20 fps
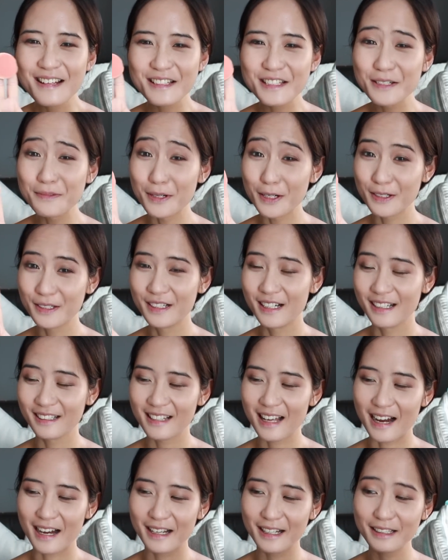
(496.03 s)
Như mọi
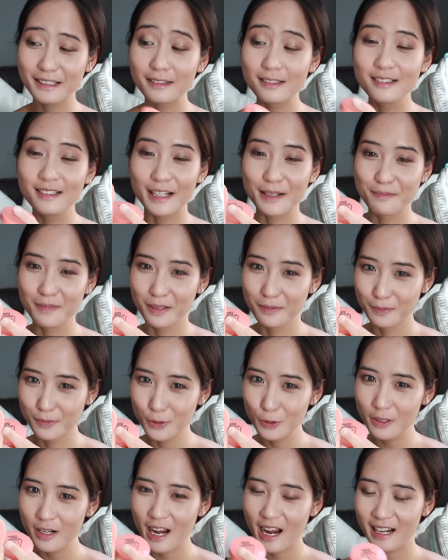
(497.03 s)
người thấy từ cái miếng
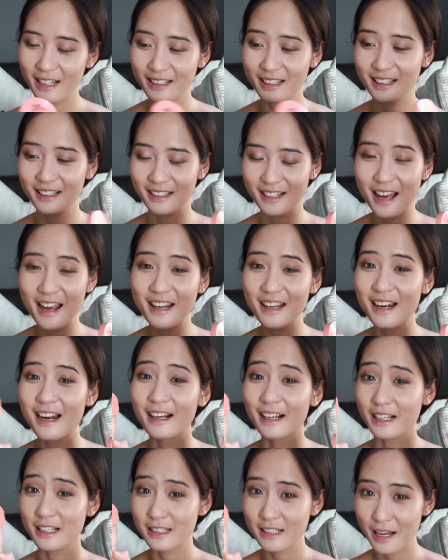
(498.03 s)
mút này thì đây
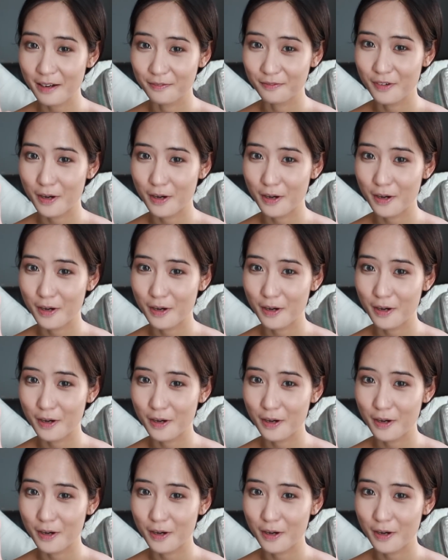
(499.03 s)
là cái sản